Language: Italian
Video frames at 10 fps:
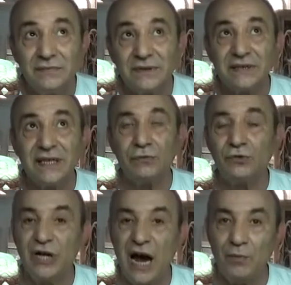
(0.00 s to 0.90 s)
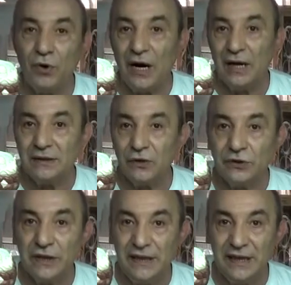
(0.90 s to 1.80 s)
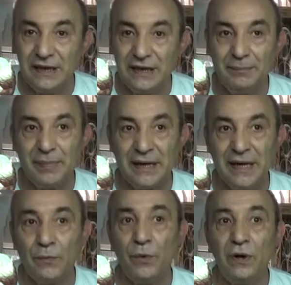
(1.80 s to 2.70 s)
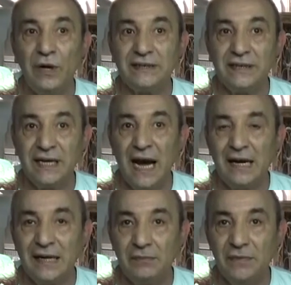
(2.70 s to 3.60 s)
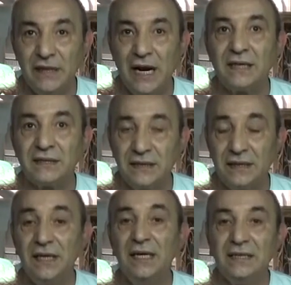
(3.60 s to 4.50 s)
se riusciamo ad ottenerle perché quello è il segnale che mi dirà sì,